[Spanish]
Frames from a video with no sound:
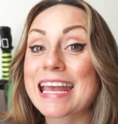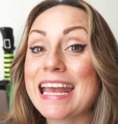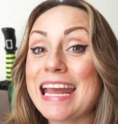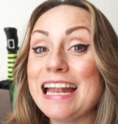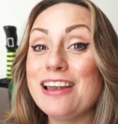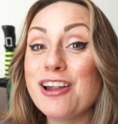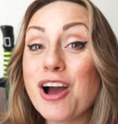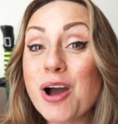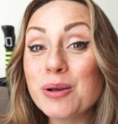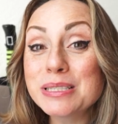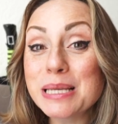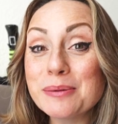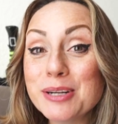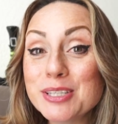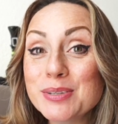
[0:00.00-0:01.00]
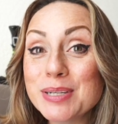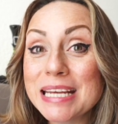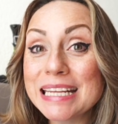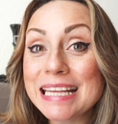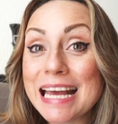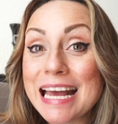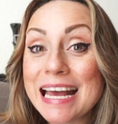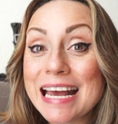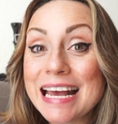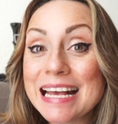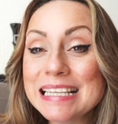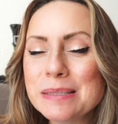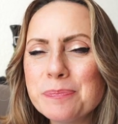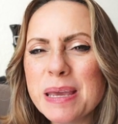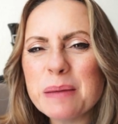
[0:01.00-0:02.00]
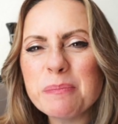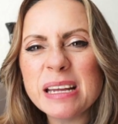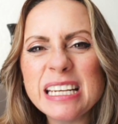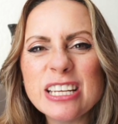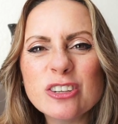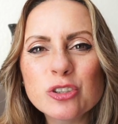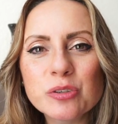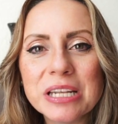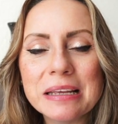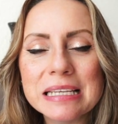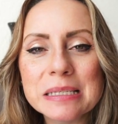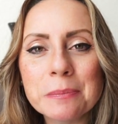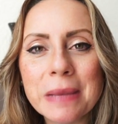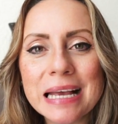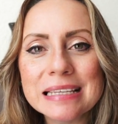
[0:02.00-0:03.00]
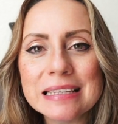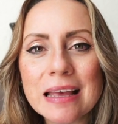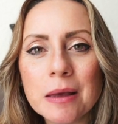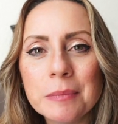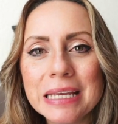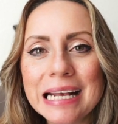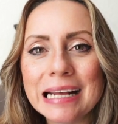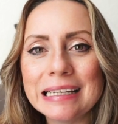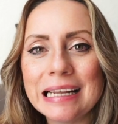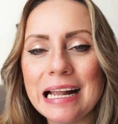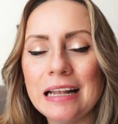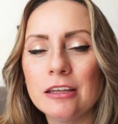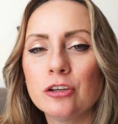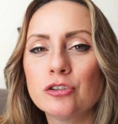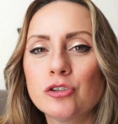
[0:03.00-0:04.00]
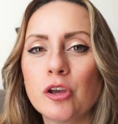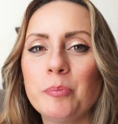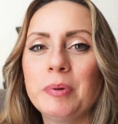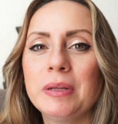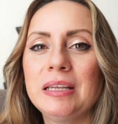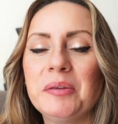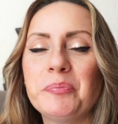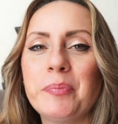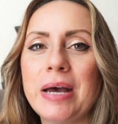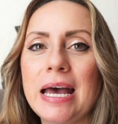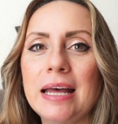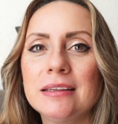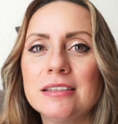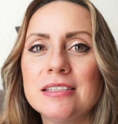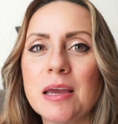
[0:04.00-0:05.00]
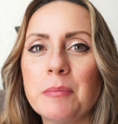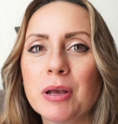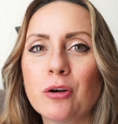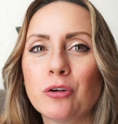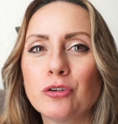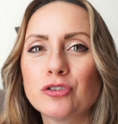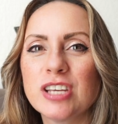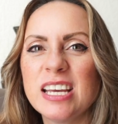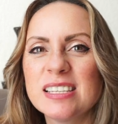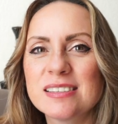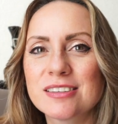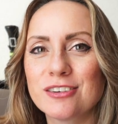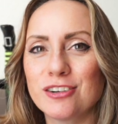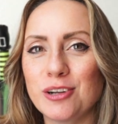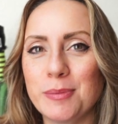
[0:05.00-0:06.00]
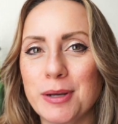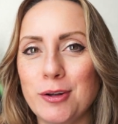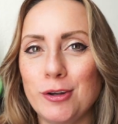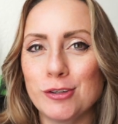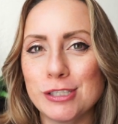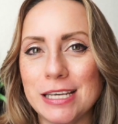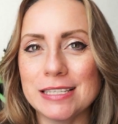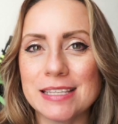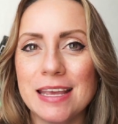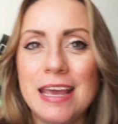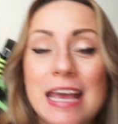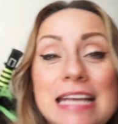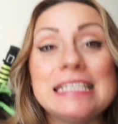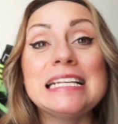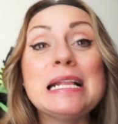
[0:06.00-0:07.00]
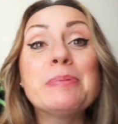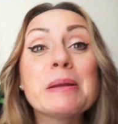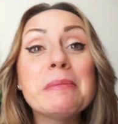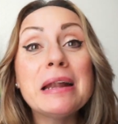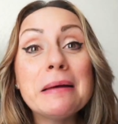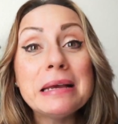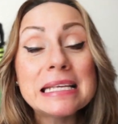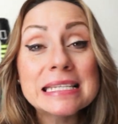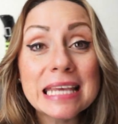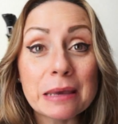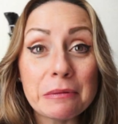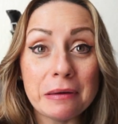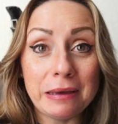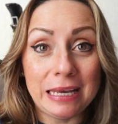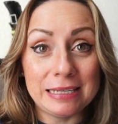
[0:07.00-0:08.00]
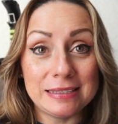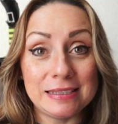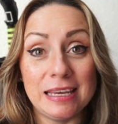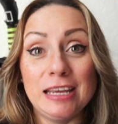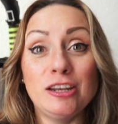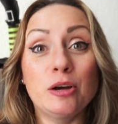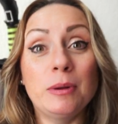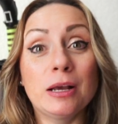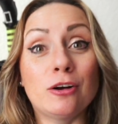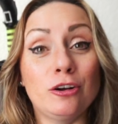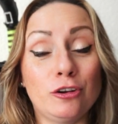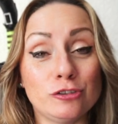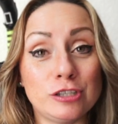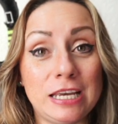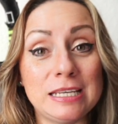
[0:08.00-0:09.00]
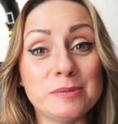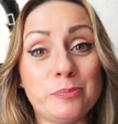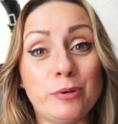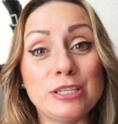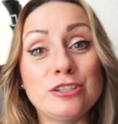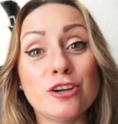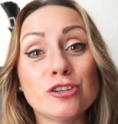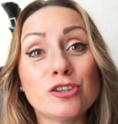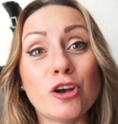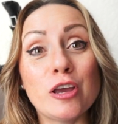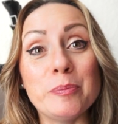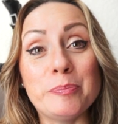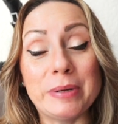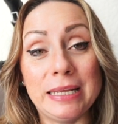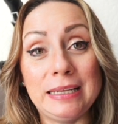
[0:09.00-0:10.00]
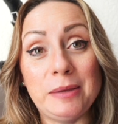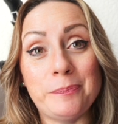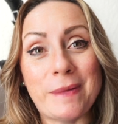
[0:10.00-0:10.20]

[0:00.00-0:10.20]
Hello sabrosuritas, bienvenidos una vez más a mi canal, yo soy Pretty Pat, ¿ya me conoces o no me conoces? Si es la primera vez que me ves y no me conoces, pues yo soy Pretty